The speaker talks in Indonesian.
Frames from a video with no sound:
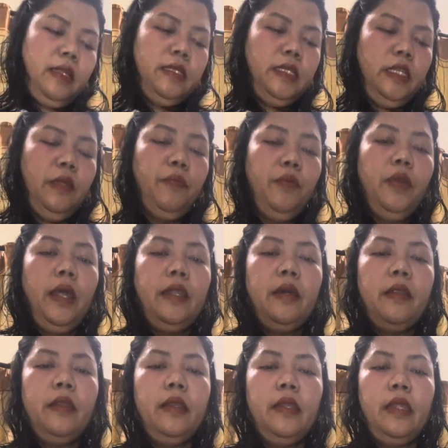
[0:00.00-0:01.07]
di sini pun
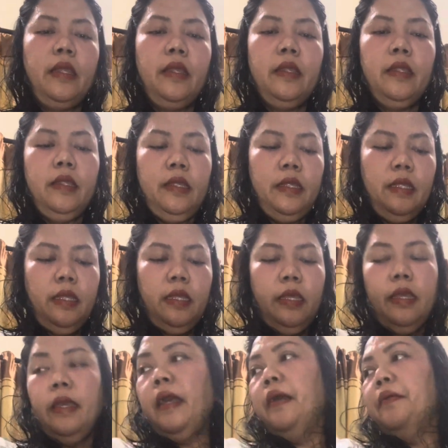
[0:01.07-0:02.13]
ada nih
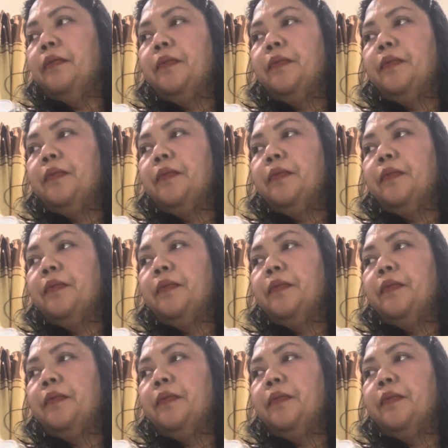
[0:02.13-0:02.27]
ya